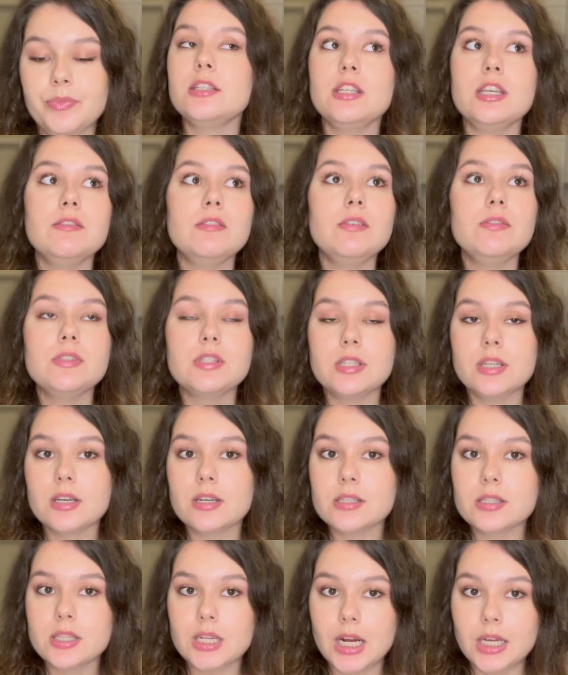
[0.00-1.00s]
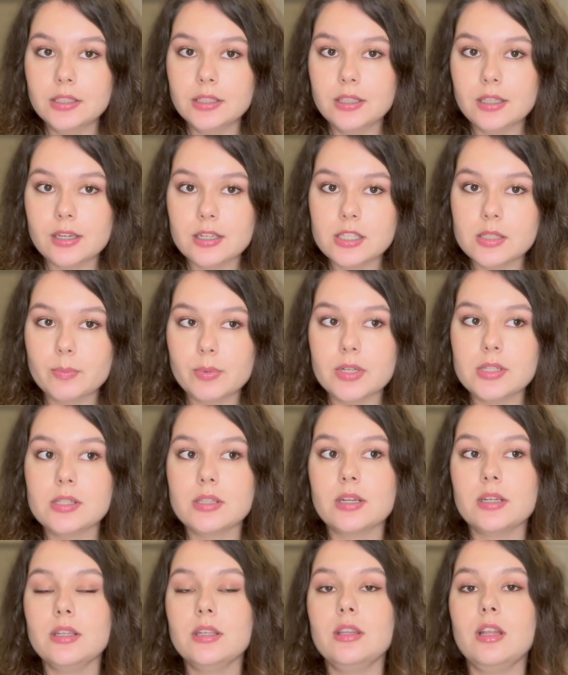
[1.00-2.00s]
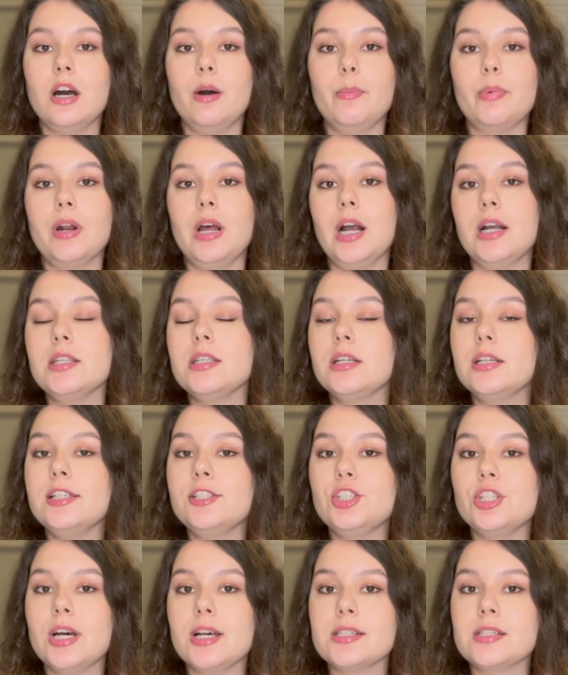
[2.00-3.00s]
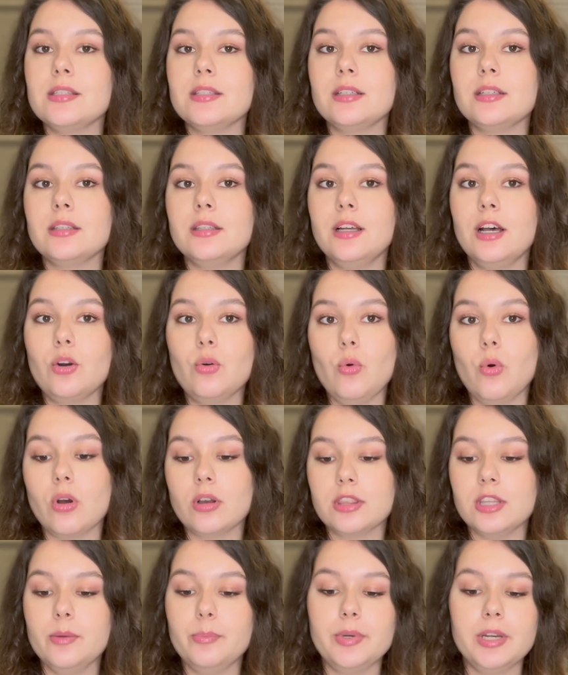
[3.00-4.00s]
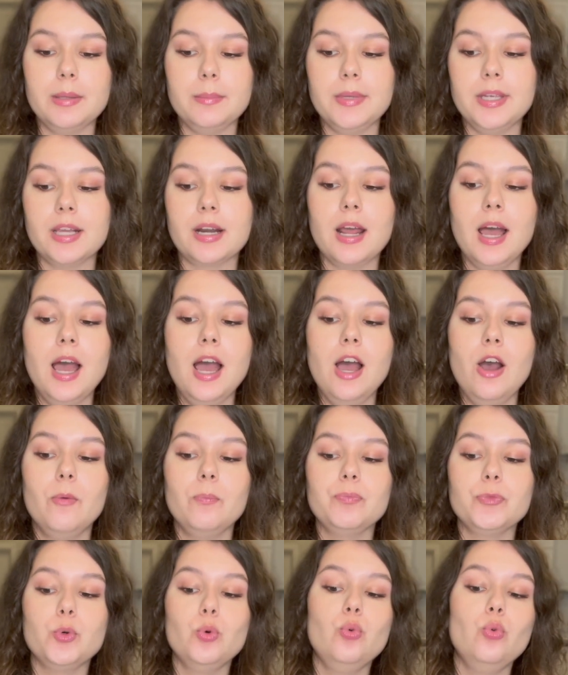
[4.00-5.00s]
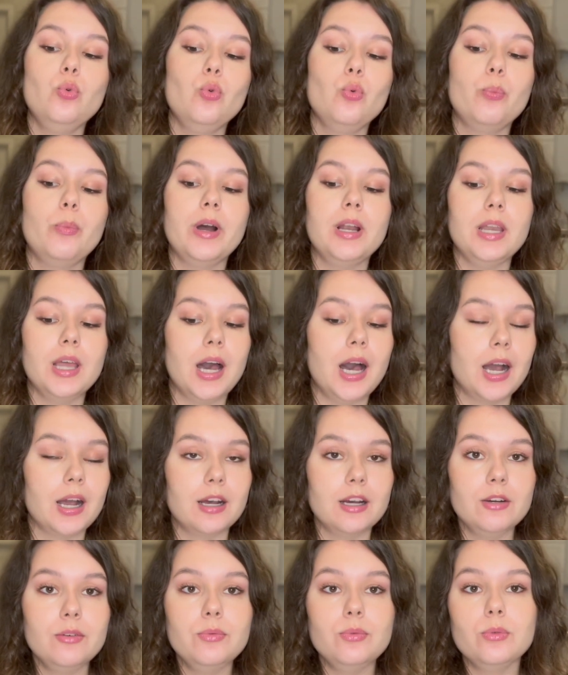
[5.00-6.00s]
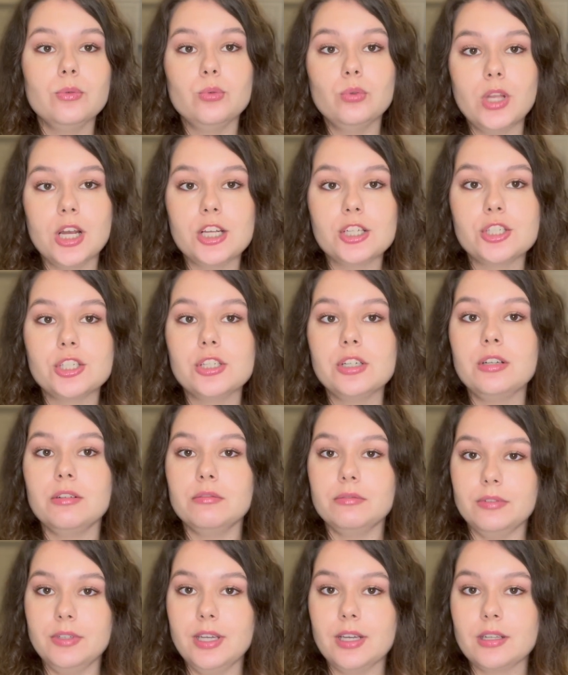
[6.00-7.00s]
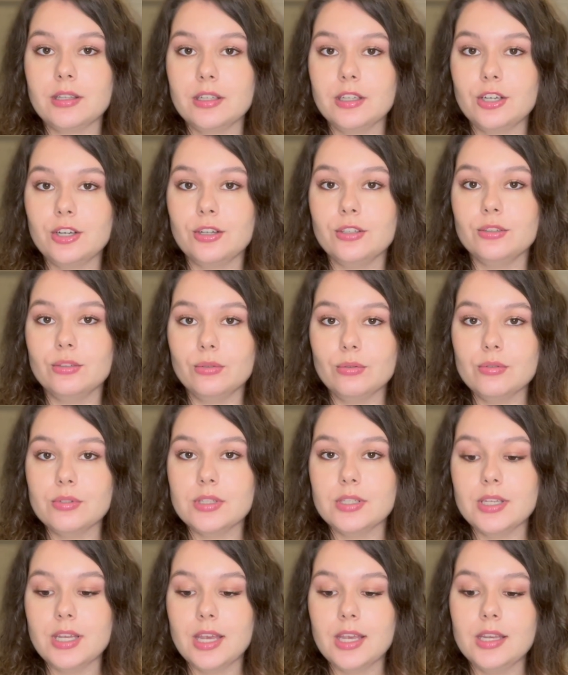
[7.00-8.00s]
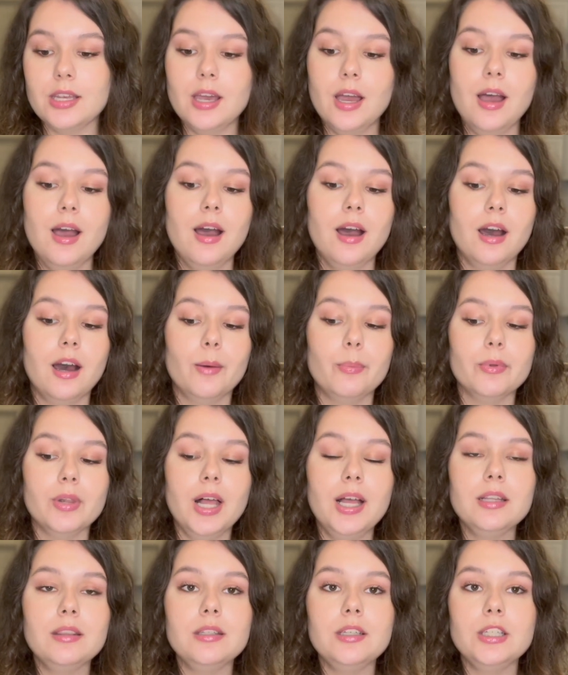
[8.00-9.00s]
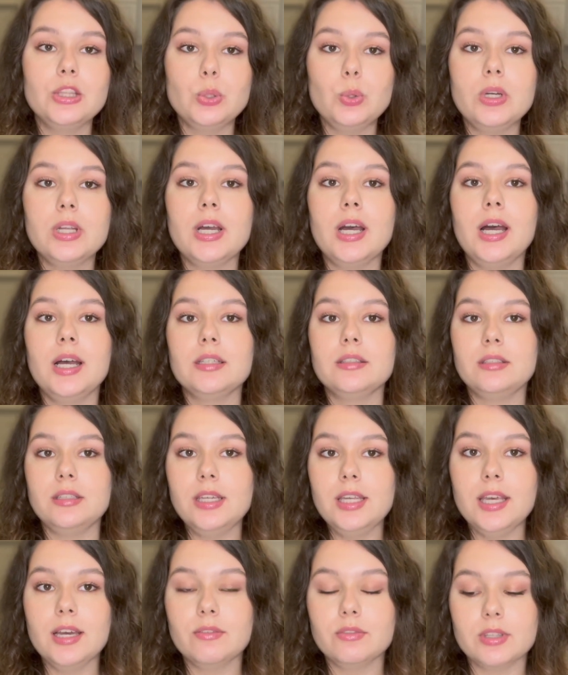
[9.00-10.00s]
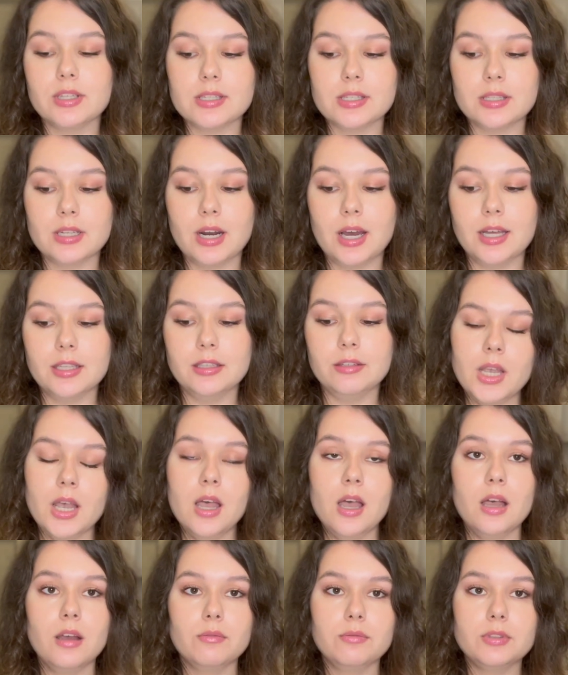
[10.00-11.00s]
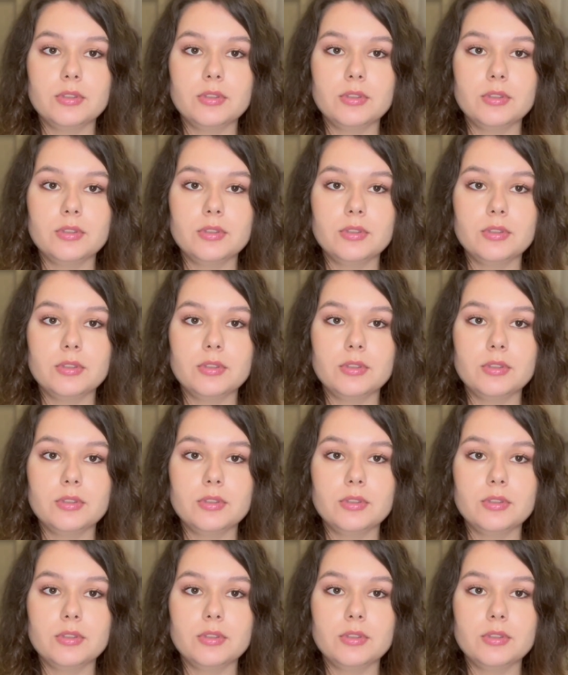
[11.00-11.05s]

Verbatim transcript: Не во всех странах распространена практика частных дорог. Например, у поляков, у наших верных друзей, а платные только три автострады. В